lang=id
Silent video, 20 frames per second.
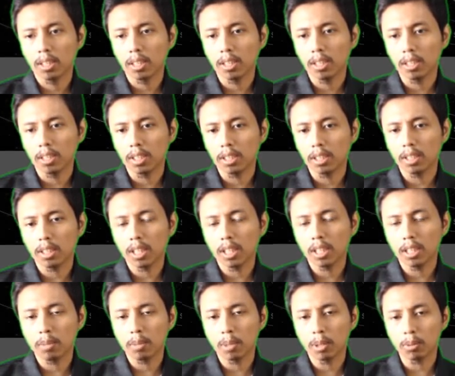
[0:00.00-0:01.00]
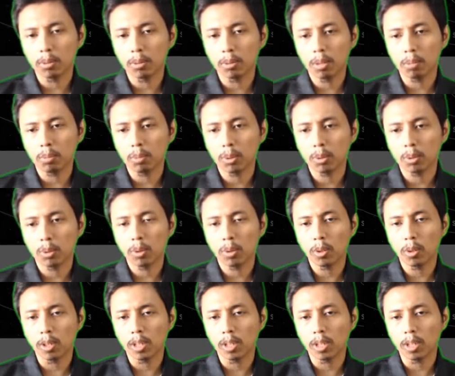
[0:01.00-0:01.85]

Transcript: di sini tidak dimasukkan Pluto.